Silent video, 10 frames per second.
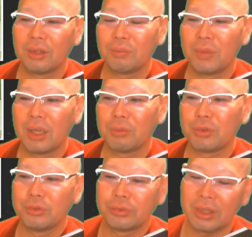前
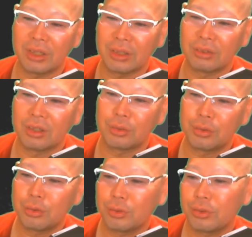も言うたんやけどあの
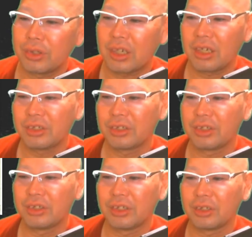長距離帰って
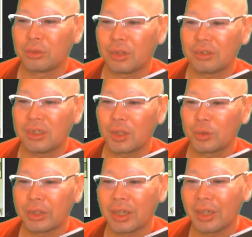きてトラック洗
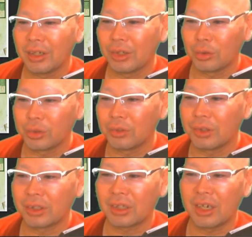うて帰れよって言
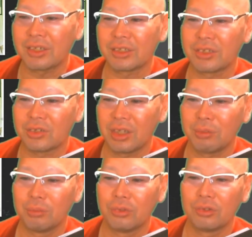われた会社ですね
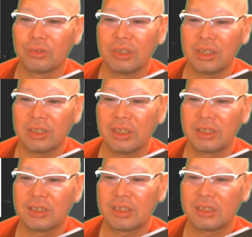もう嫌で嫌
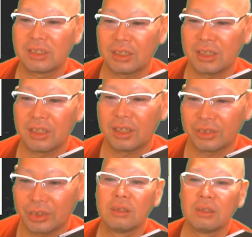でし仕方がな
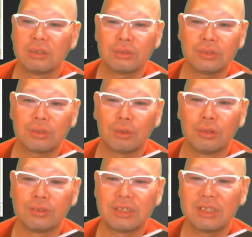かったとそしてこ
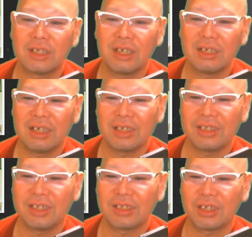の時間外
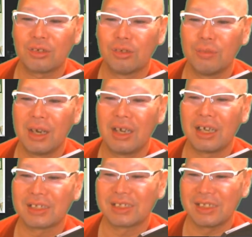手当が5万
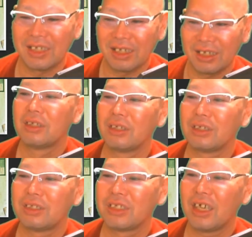8000円
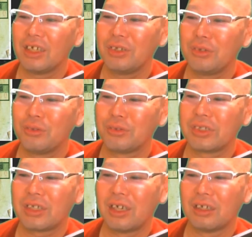残業
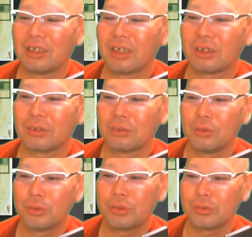時間が
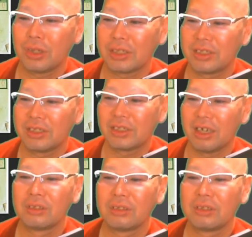58時
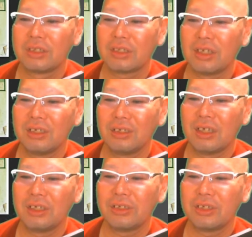間時間
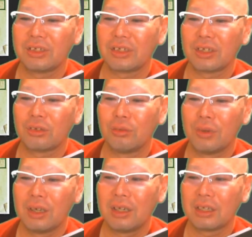外手当が5
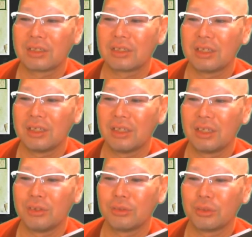万8000
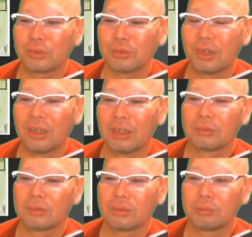円いうことは
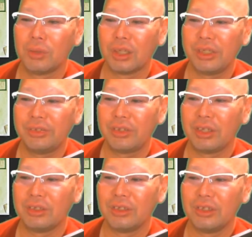まあ
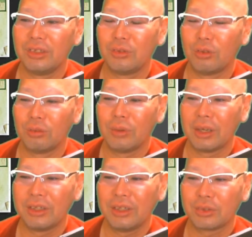1.25
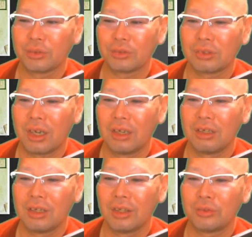倍やと考
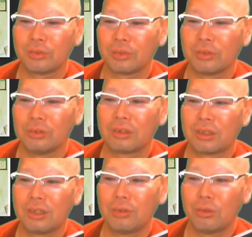えると
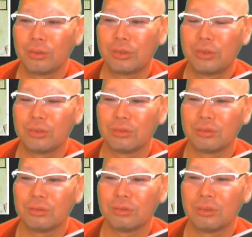基本給
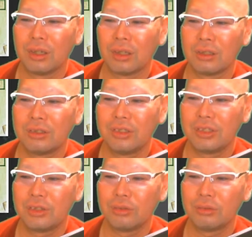は
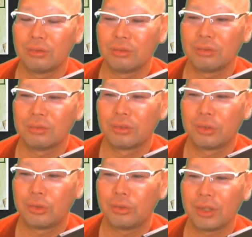時給
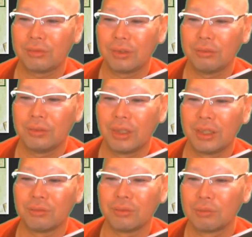900円ぐらいに
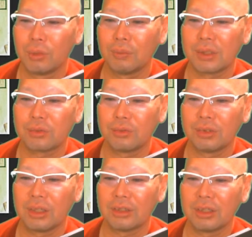なるんかまあまあそ
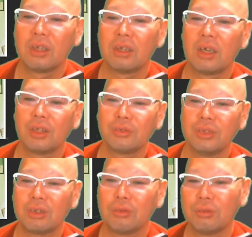んなんであと
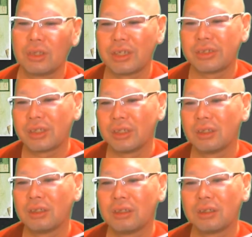ねこの会
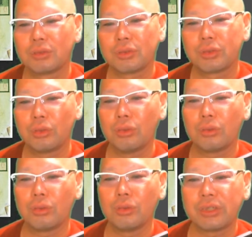社あの走
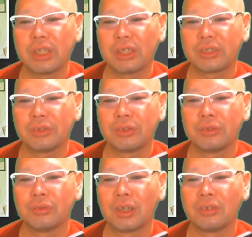行手当って
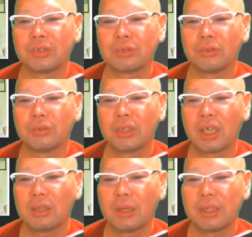いうのがあるんですよここ
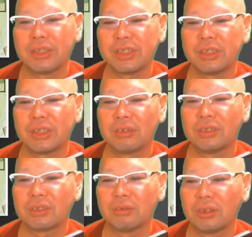7万2000ってある
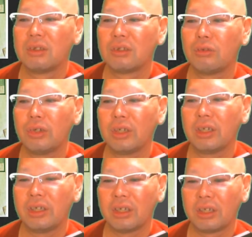んやけどねこれ
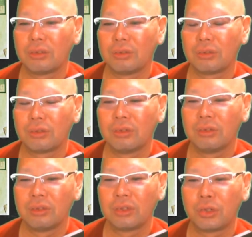がねあの
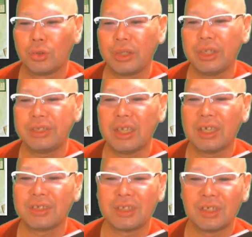距離手
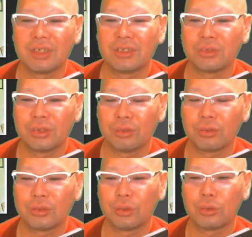当なんですよねこ
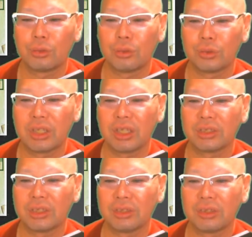の走行手当っ
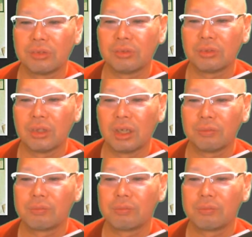てのが